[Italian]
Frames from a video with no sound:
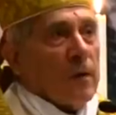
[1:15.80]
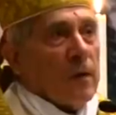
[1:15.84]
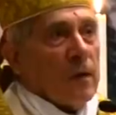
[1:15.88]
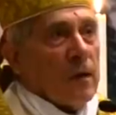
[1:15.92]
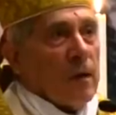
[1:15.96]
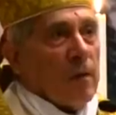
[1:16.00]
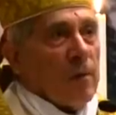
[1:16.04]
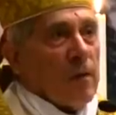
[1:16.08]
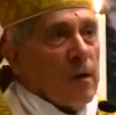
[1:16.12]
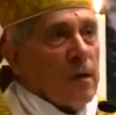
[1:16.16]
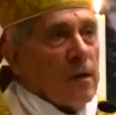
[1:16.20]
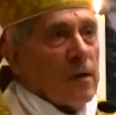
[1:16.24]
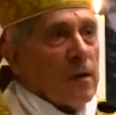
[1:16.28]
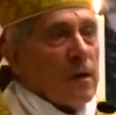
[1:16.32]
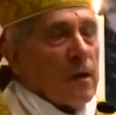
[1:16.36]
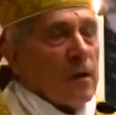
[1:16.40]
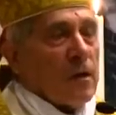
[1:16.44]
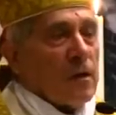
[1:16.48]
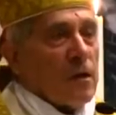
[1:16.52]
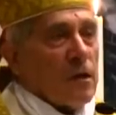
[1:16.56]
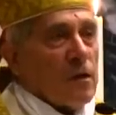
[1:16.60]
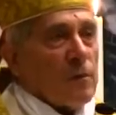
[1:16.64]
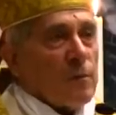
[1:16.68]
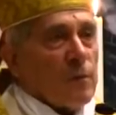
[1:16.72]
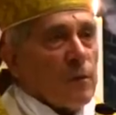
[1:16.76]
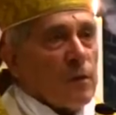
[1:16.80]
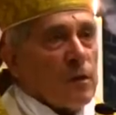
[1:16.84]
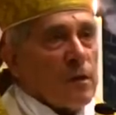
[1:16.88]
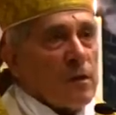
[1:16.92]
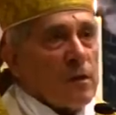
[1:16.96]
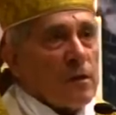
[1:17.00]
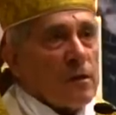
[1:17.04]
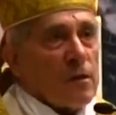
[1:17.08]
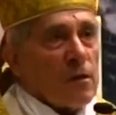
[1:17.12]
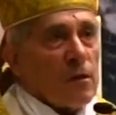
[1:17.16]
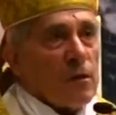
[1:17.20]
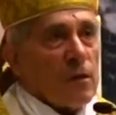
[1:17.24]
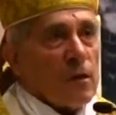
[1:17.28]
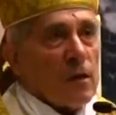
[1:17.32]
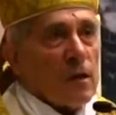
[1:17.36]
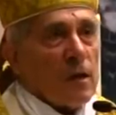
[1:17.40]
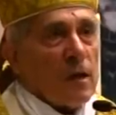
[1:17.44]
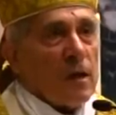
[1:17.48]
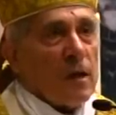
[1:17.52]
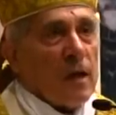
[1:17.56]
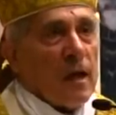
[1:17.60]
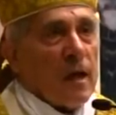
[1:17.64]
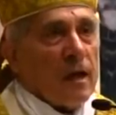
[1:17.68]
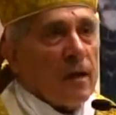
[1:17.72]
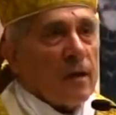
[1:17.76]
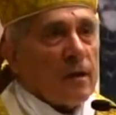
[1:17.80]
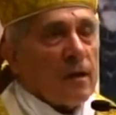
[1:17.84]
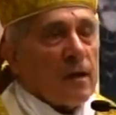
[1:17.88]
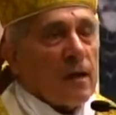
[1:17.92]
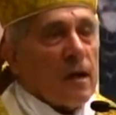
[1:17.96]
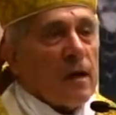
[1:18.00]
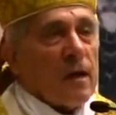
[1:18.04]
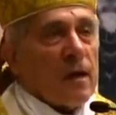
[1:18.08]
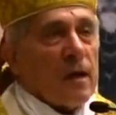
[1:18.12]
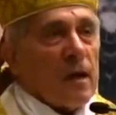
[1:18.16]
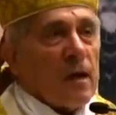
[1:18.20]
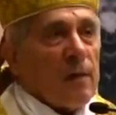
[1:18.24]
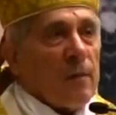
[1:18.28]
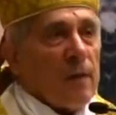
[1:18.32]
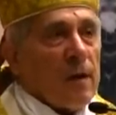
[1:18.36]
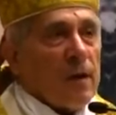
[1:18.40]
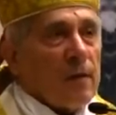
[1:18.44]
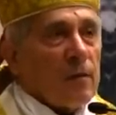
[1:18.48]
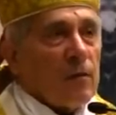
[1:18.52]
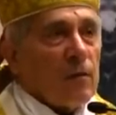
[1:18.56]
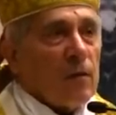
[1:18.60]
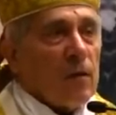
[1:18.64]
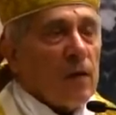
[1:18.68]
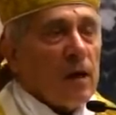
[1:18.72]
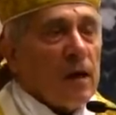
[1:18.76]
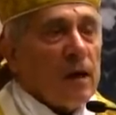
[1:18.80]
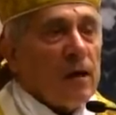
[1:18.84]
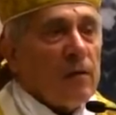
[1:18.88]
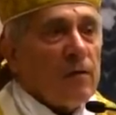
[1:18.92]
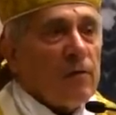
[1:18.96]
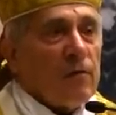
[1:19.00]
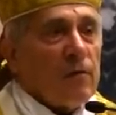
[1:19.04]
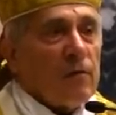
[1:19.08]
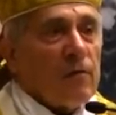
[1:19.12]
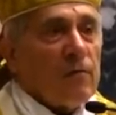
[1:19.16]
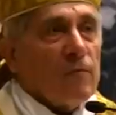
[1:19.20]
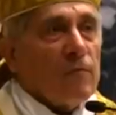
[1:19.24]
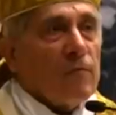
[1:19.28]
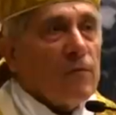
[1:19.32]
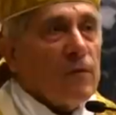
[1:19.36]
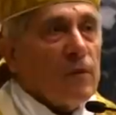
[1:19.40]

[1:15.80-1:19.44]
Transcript: da mettere a disposizione degli altri è chiamato a